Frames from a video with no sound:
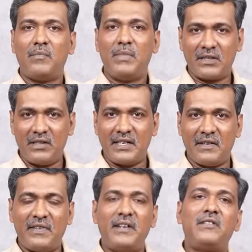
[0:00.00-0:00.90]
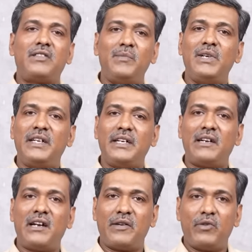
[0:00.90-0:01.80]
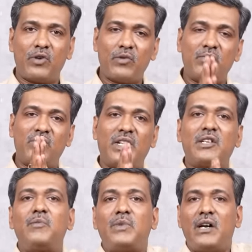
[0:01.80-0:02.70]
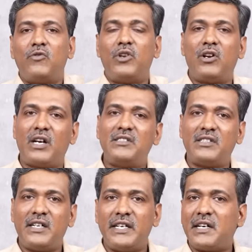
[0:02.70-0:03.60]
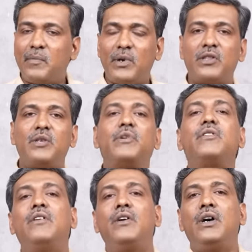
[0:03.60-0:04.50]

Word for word: பக்தி கஃபே தமிழ் நேயர்கள் அனைவருக்கும் வணக்கம் நான் உங்கள் ராஜநாடி கா பார்த்திபன்